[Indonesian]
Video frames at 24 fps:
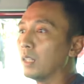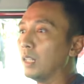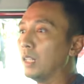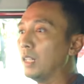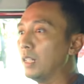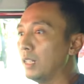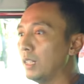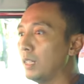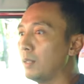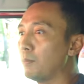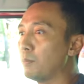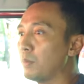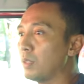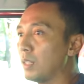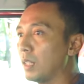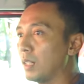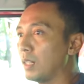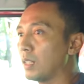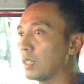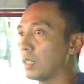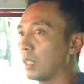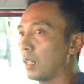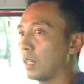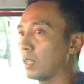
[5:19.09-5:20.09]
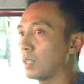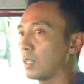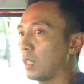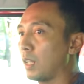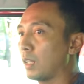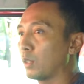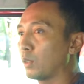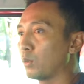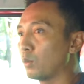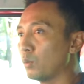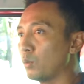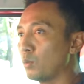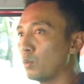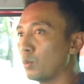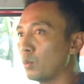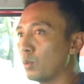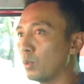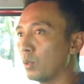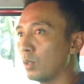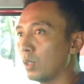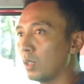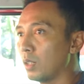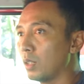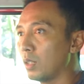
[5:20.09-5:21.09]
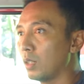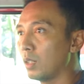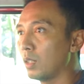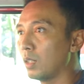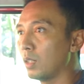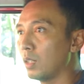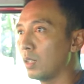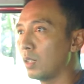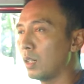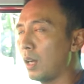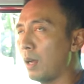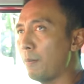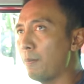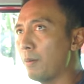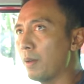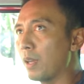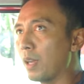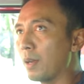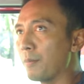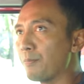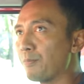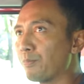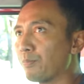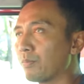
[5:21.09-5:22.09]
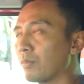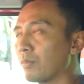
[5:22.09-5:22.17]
Ini menjadi salah satu uh, apa ya?